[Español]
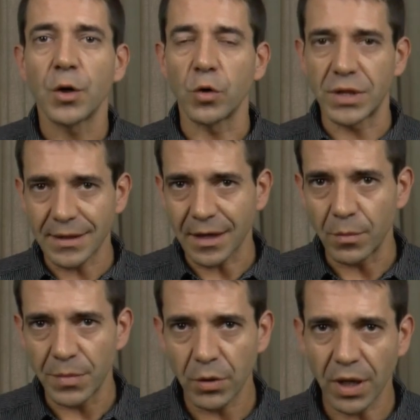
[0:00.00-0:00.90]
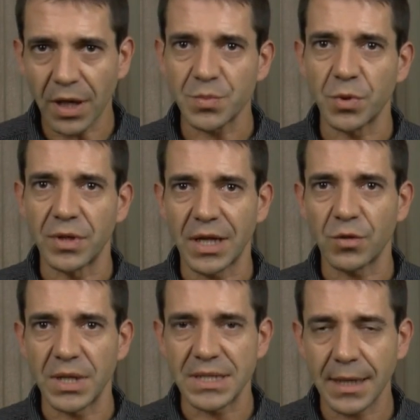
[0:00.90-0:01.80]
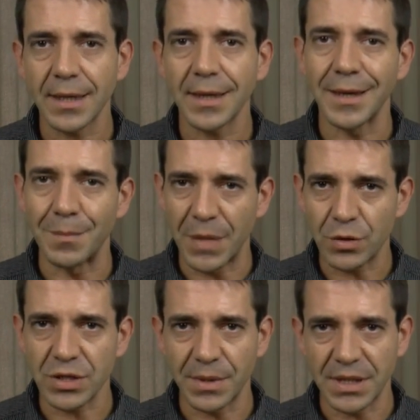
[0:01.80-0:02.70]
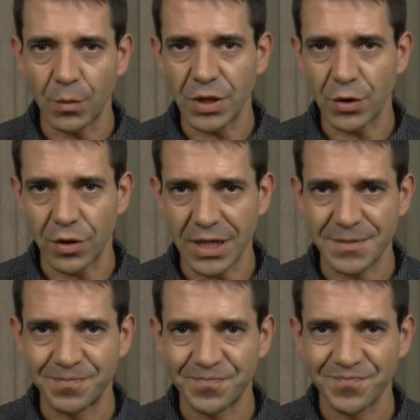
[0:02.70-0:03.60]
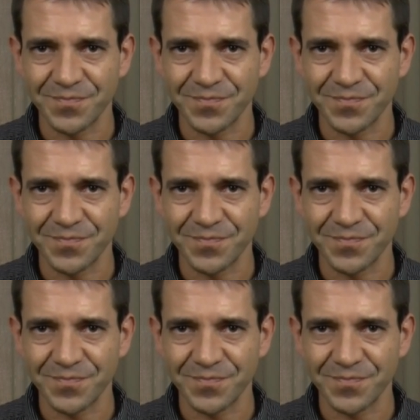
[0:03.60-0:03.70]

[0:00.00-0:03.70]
contacta conmigo y responderé a tu mensaje en menos de 24 horas.